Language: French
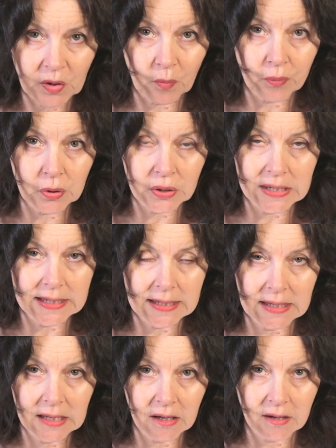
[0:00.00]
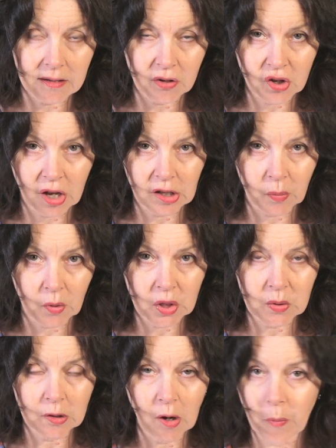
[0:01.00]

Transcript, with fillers: que vous pouvez utiliser ce genre de produit-là.